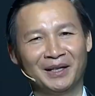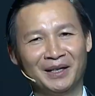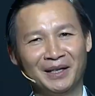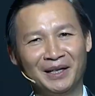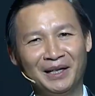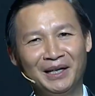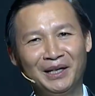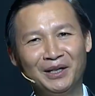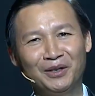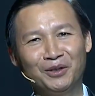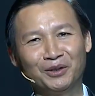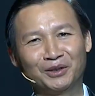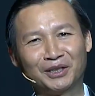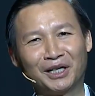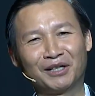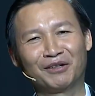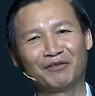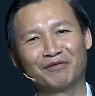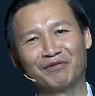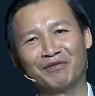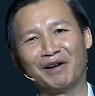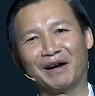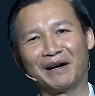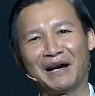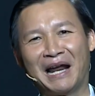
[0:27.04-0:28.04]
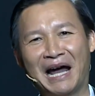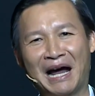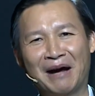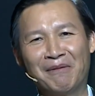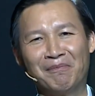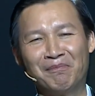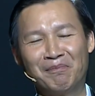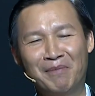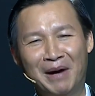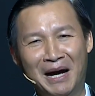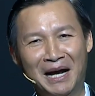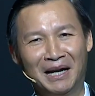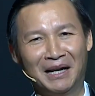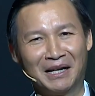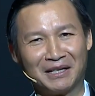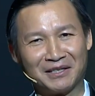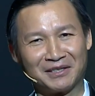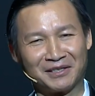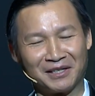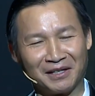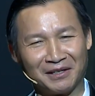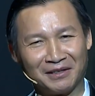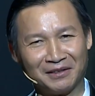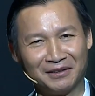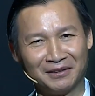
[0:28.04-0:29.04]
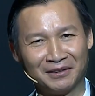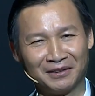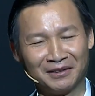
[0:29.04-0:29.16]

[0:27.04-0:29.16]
yêu thích và đam mê lịch sử